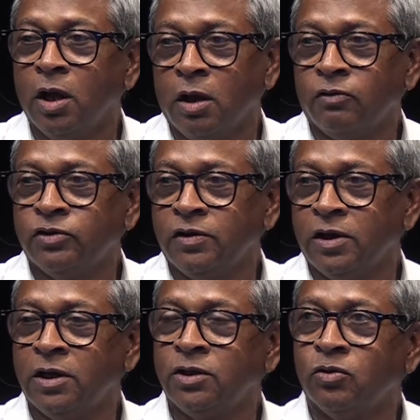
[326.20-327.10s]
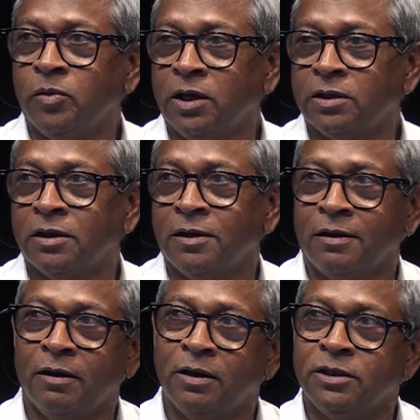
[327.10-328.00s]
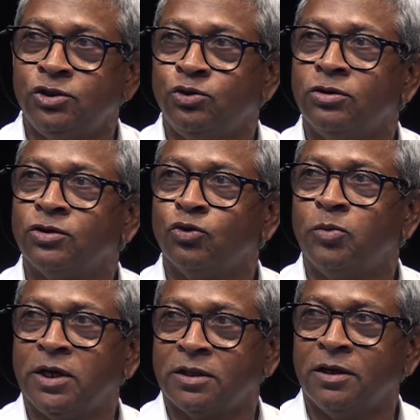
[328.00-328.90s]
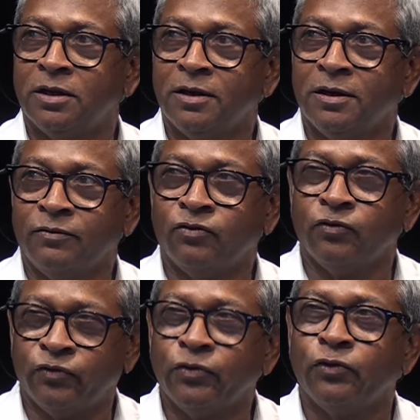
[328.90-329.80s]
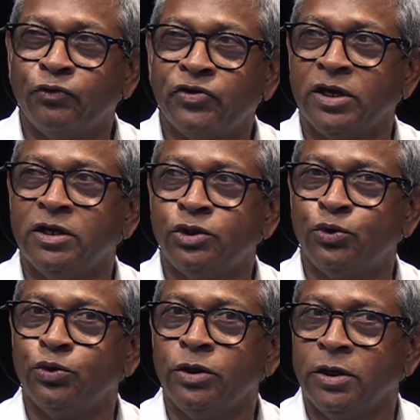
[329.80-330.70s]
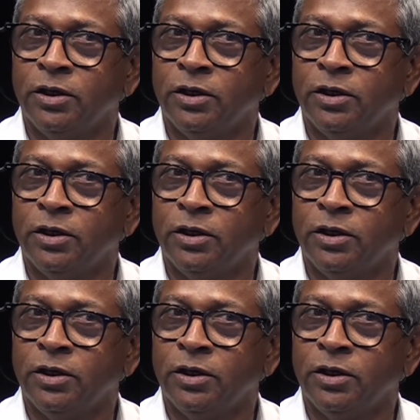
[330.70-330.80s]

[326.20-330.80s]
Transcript: Vous avez les tomates, hein, les yeux en tomates, là. Il faut, faut, ouvrir les yeux.